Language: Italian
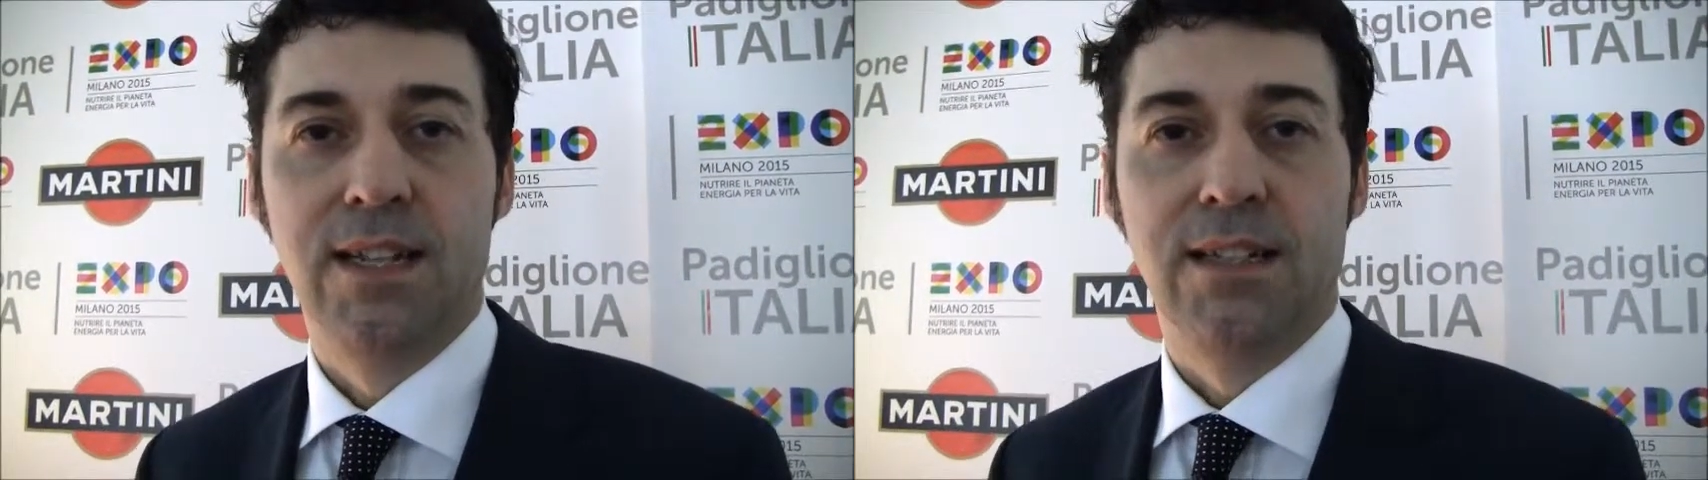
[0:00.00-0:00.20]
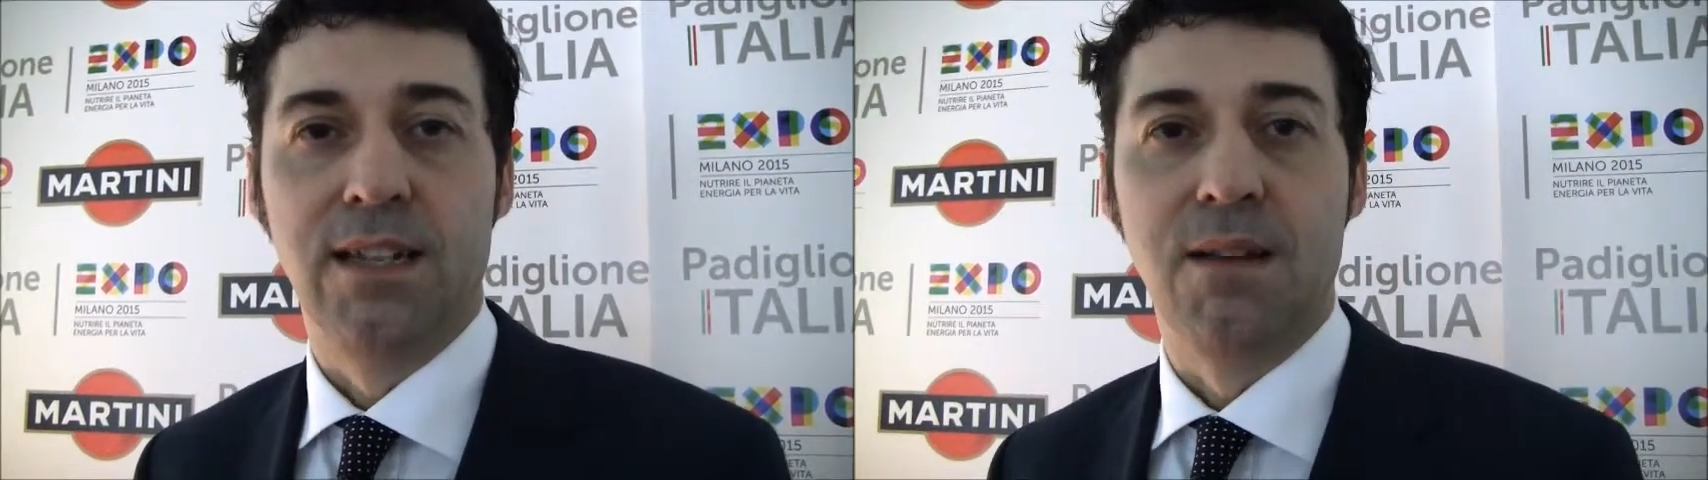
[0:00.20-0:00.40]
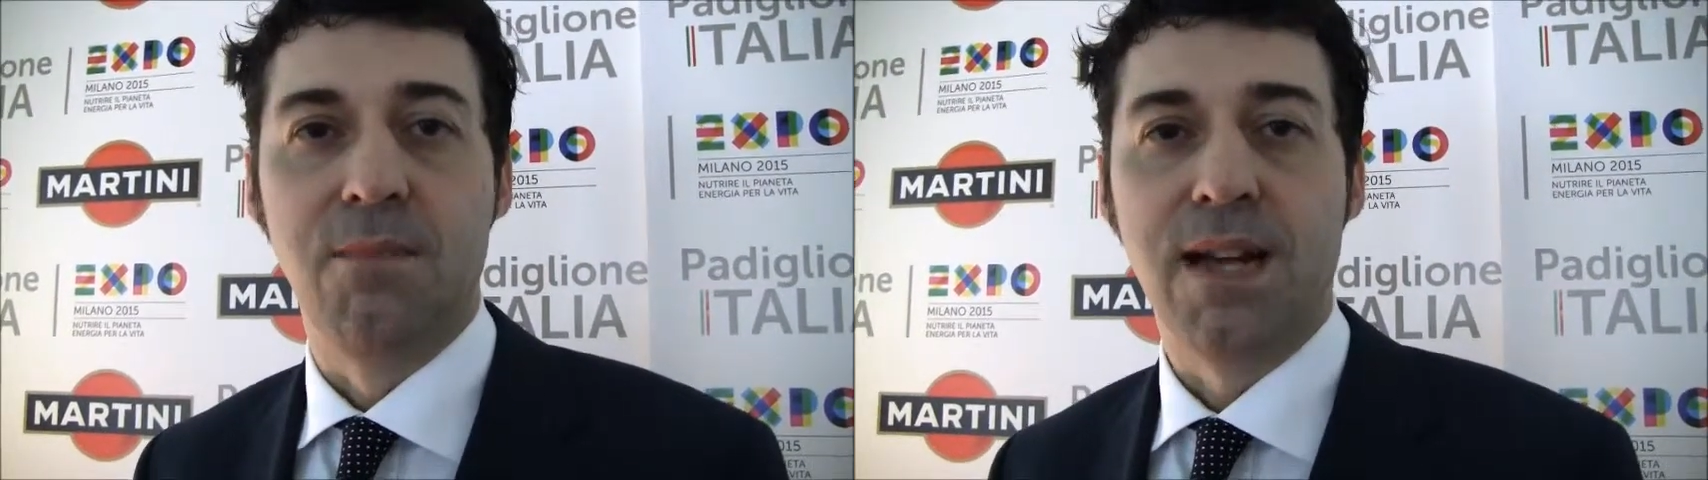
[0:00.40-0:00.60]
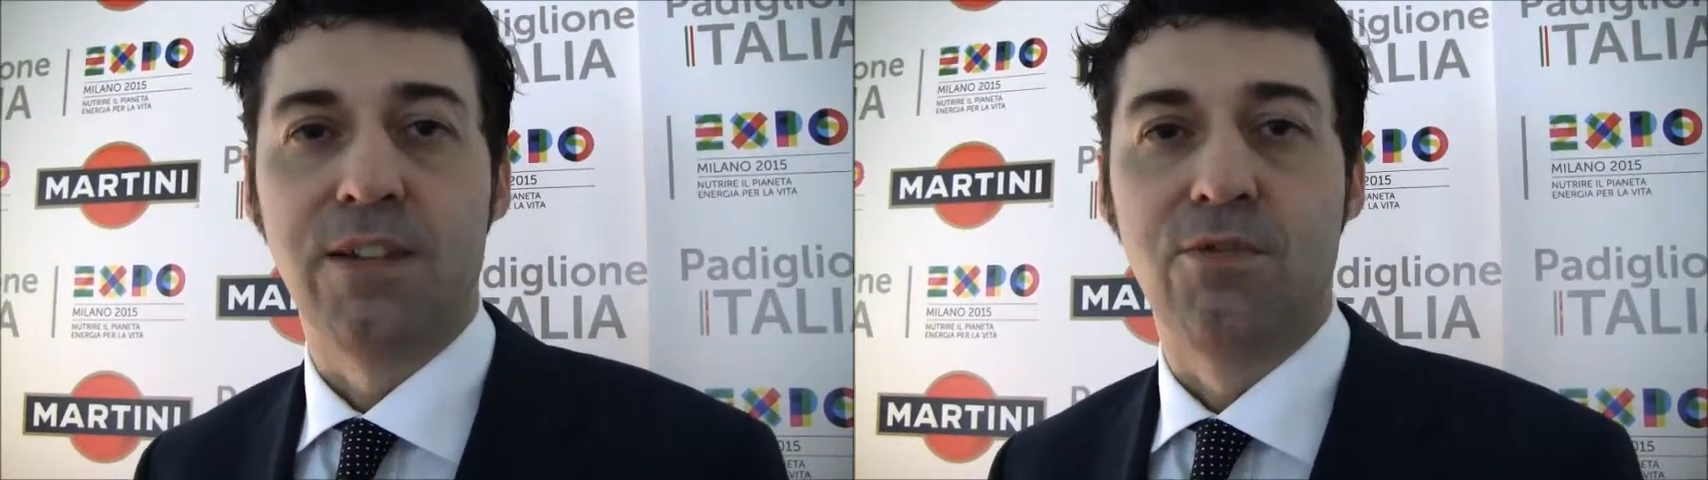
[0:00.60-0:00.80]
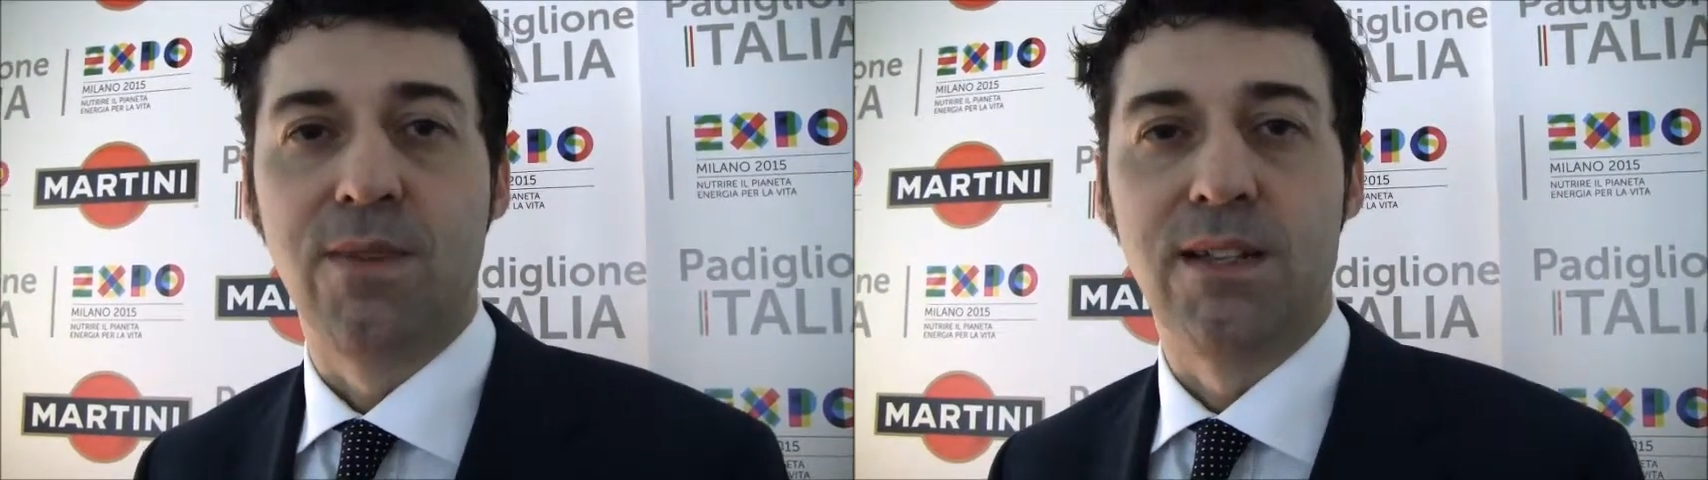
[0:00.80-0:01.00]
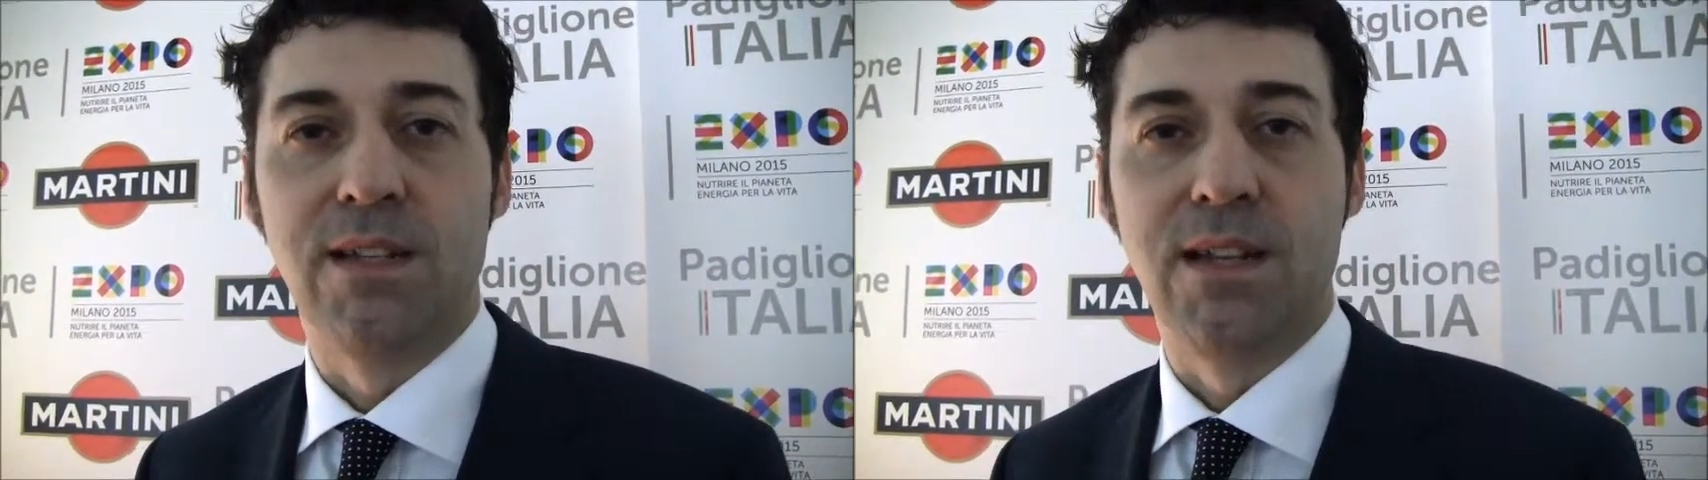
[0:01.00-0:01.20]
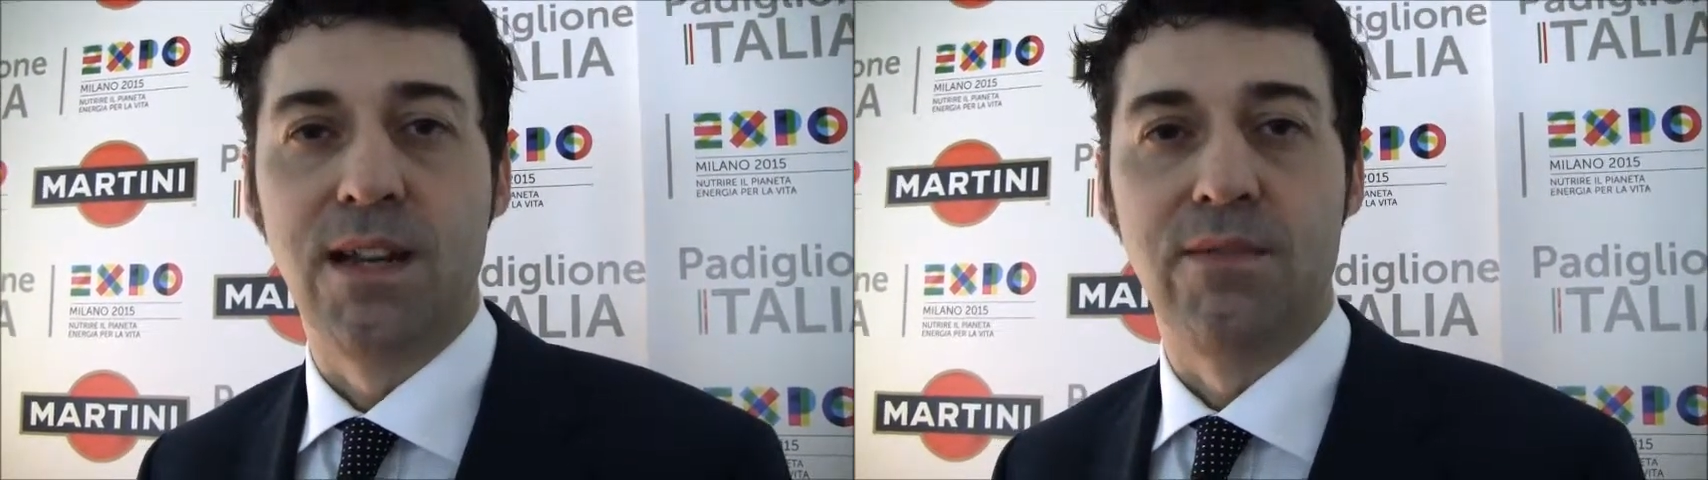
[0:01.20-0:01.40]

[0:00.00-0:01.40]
del marchio Martini a